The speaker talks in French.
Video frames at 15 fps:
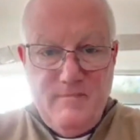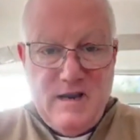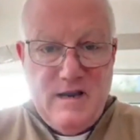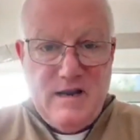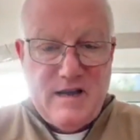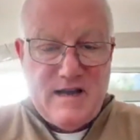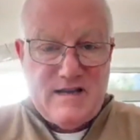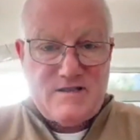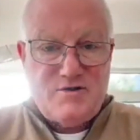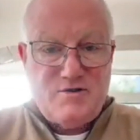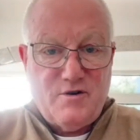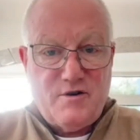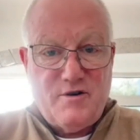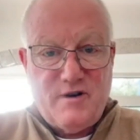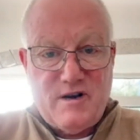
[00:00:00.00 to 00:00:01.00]
Ils restent
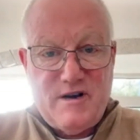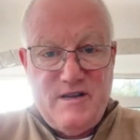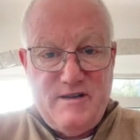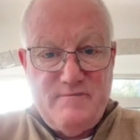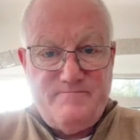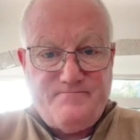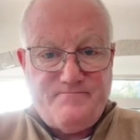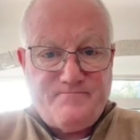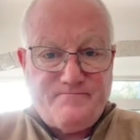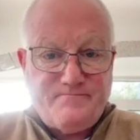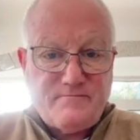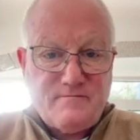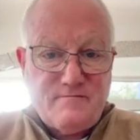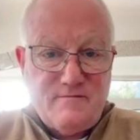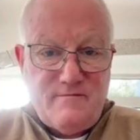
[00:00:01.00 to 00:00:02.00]
sur leur lit
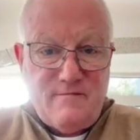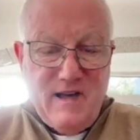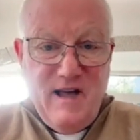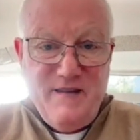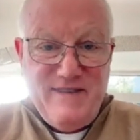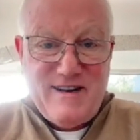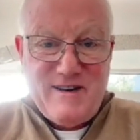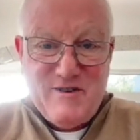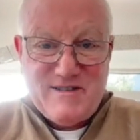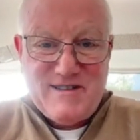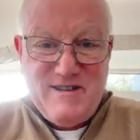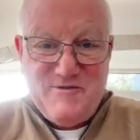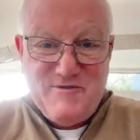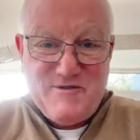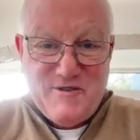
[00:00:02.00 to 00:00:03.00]
avec leurs
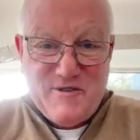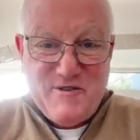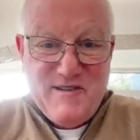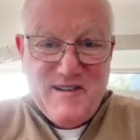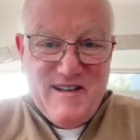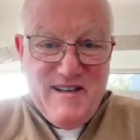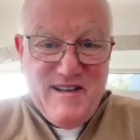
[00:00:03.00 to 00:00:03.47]
illusions